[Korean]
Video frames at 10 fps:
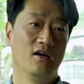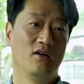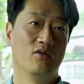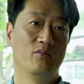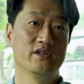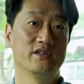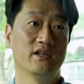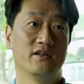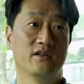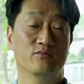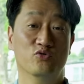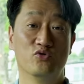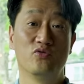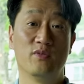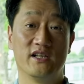로마 시대 때는
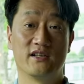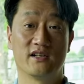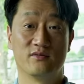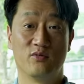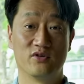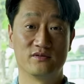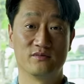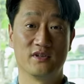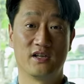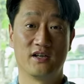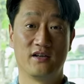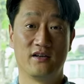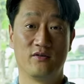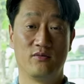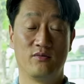물을 많이 타서 먹었습니다.
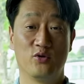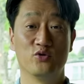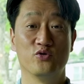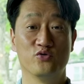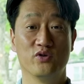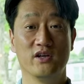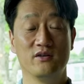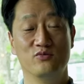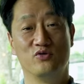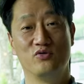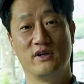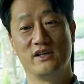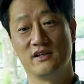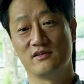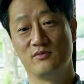포도주에 물을 많이
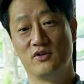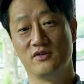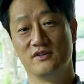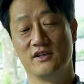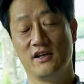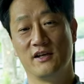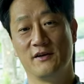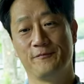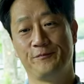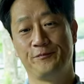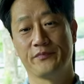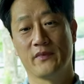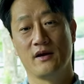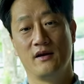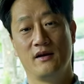타서 먹었는데
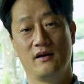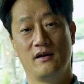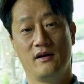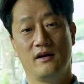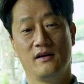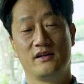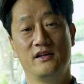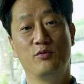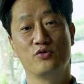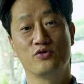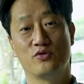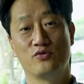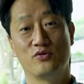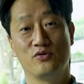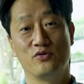
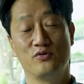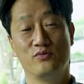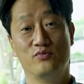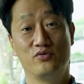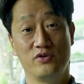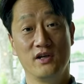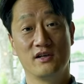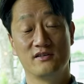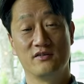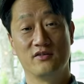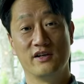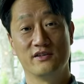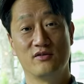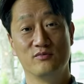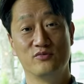기본적으로 물이라는 거의
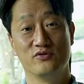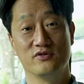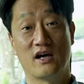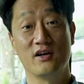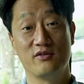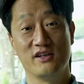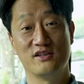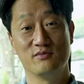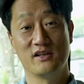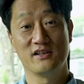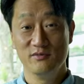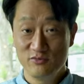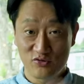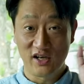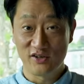성분은 아까도 얘기했지만
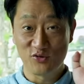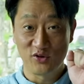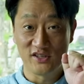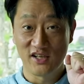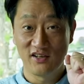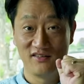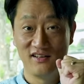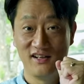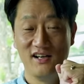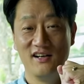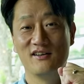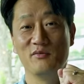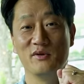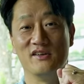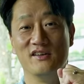금수가 한쪽이잖아요.
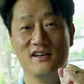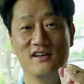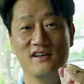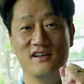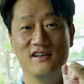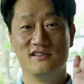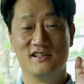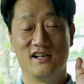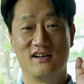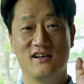그러면 자